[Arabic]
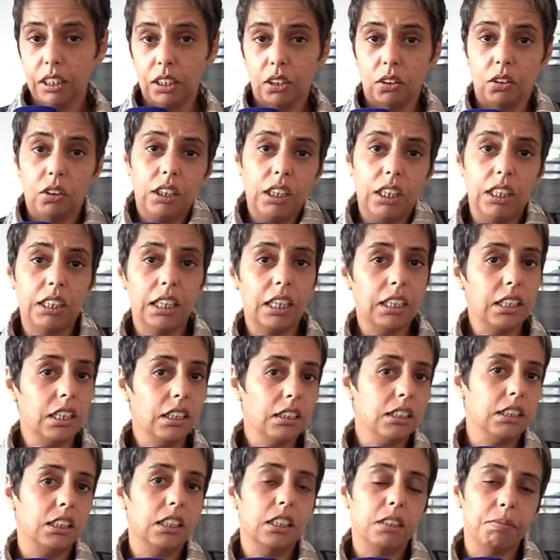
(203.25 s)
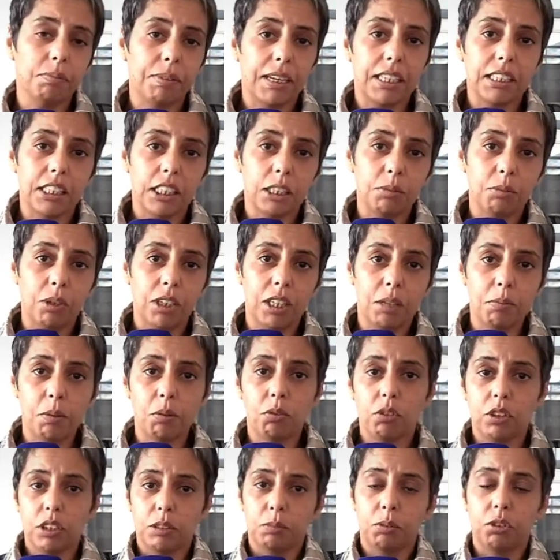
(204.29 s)
دونك حنايا سي براتيكمون لا ميم
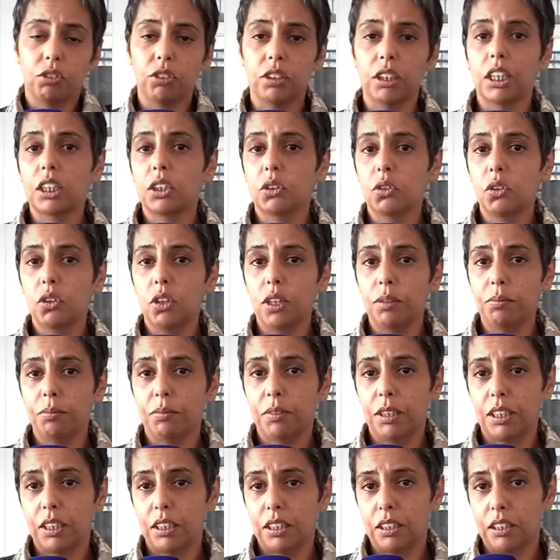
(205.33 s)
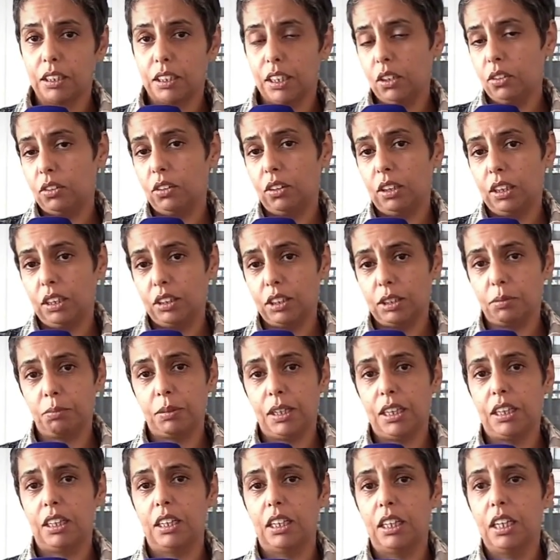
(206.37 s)
شوز باش نقصوا لهم هذا اللي
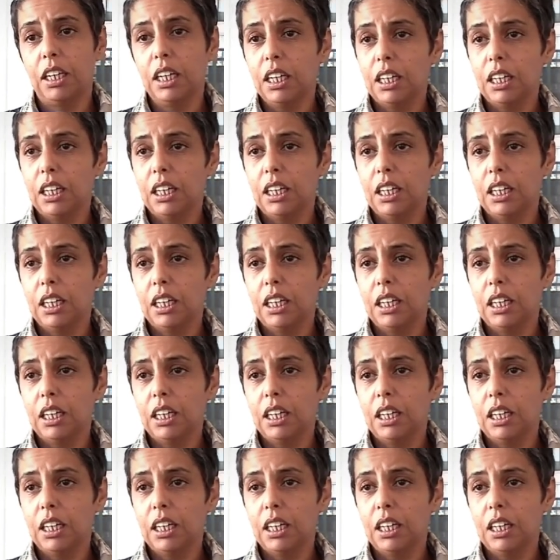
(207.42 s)
اسمه